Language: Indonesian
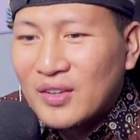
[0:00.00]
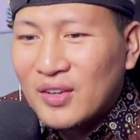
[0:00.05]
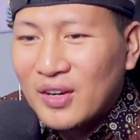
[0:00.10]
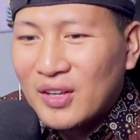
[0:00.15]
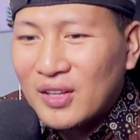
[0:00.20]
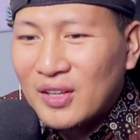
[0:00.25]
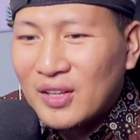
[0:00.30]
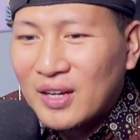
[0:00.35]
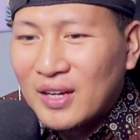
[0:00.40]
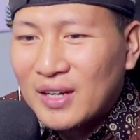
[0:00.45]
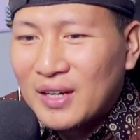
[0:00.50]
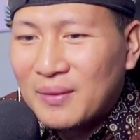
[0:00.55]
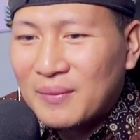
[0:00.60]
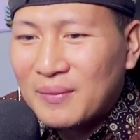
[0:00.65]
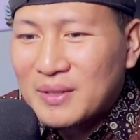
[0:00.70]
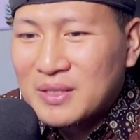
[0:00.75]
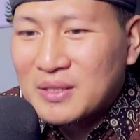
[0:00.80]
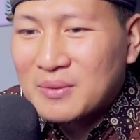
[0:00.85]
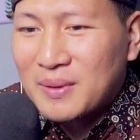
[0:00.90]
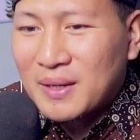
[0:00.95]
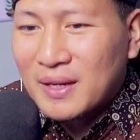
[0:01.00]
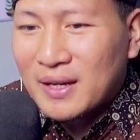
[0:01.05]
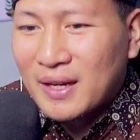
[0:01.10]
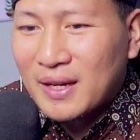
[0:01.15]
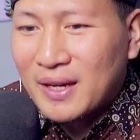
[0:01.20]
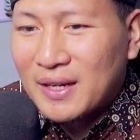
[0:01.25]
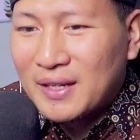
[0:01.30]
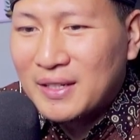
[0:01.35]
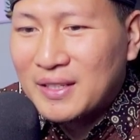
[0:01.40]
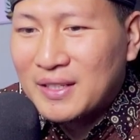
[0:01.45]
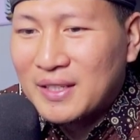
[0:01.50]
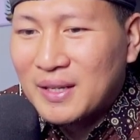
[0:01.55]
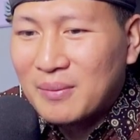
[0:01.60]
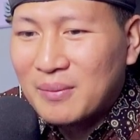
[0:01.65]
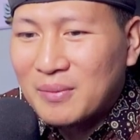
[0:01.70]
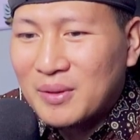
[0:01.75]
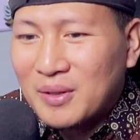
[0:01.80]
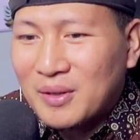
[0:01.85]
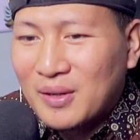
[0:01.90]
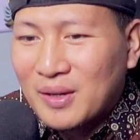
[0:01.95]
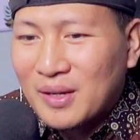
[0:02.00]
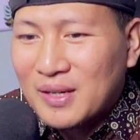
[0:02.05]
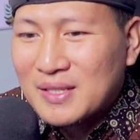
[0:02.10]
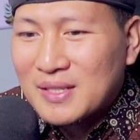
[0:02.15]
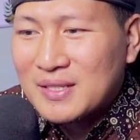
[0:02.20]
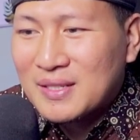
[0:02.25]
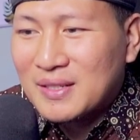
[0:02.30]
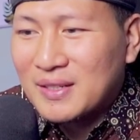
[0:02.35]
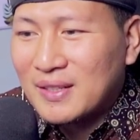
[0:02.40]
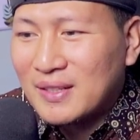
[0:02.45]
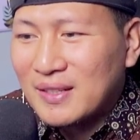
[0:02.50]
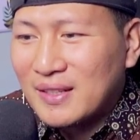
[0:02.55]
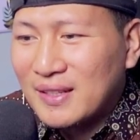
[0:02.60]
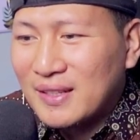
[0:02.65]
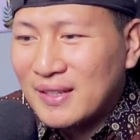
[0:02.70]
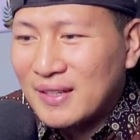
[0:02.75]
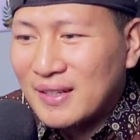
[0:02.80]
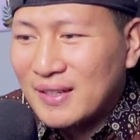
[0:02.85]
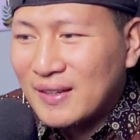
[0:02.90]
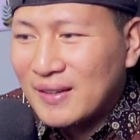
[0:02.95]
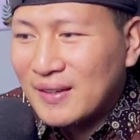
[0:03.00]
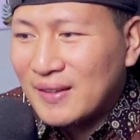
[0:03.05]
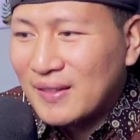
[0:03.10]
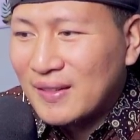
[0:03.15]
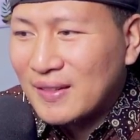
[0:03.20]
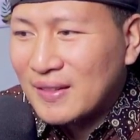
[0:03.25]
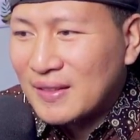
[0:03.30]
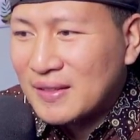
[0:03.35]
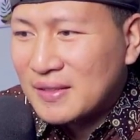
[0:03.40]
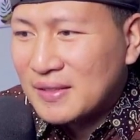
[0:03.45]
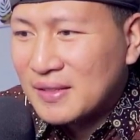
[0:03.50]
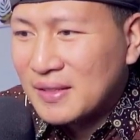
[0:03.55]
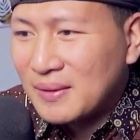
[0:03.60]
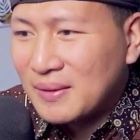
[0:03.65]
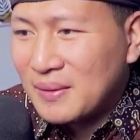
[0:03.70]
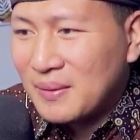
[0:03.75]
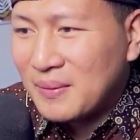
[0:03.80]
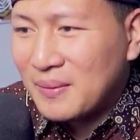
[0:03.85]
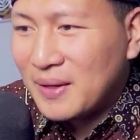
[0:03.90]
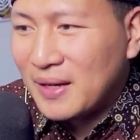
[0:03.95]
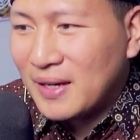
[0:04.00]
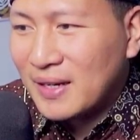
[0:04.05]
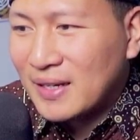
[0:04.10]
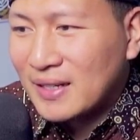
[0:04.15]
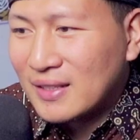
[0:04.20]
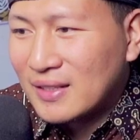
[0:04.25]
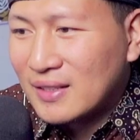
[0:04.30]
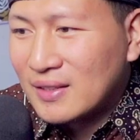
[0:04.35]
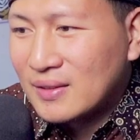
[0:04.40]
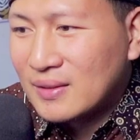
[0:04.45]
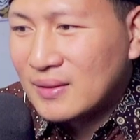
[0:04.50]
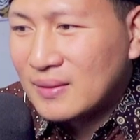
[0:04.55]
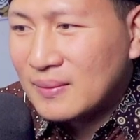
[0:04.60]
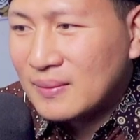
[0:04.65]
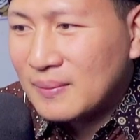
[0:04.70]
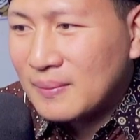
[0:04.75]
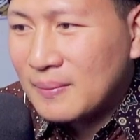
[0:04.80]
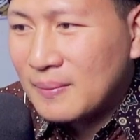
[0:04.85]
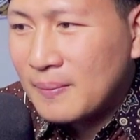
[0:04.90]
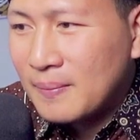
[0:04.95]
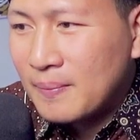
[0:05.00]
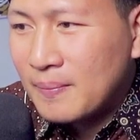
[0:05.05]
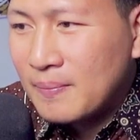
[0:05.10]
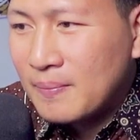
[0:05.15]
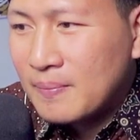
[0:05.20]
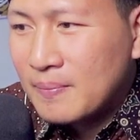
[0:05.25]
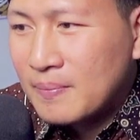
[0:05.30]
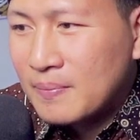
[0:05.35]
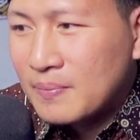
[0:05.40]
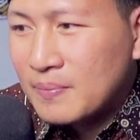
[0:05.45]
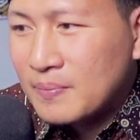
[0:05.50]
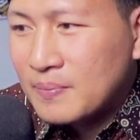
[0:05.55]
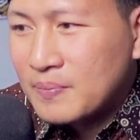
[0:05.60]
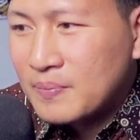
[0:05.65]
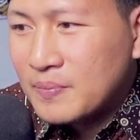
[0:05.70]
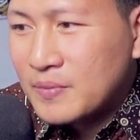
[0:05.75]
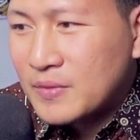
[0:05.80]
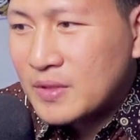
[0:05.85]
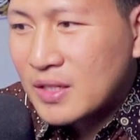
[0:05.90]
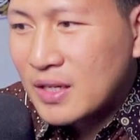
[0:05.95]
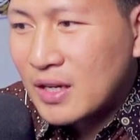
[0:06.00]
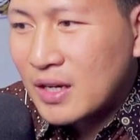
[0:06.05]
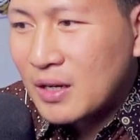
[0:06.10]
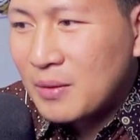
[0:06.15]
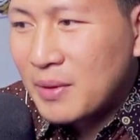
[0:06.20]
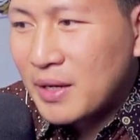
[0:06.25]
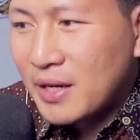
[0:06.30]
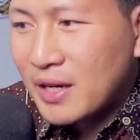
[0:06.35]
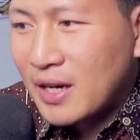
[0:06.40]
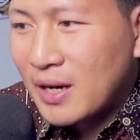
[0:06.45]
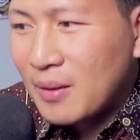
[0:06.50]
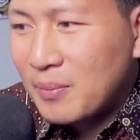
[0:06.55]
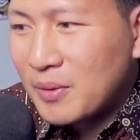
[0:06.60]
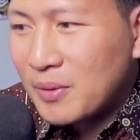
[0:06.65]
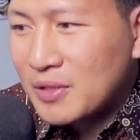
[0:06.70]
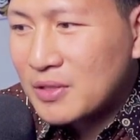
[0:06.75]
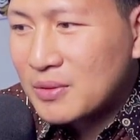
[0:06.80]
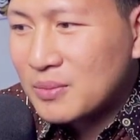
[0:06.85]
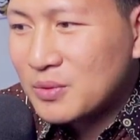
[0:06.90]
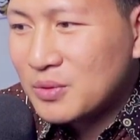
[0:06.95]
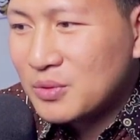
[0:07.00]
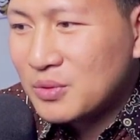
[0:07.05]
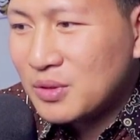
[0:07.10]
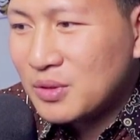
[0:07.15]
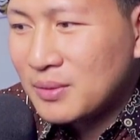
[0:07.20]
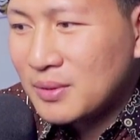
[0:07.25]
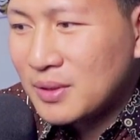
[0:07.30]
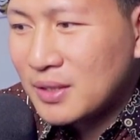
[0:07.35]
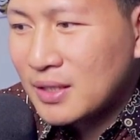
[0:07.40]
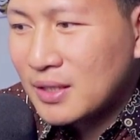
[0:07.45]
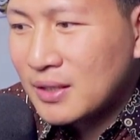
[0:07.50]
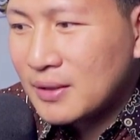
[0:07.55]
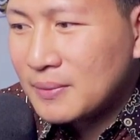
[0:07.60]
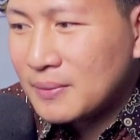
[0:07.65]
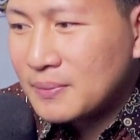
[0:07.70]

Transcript: Allah, ada yang nah. masih pakai handycam ini loh guys. Ya Allah. Lama banget itu. Sekarang pakai HP semua mereka.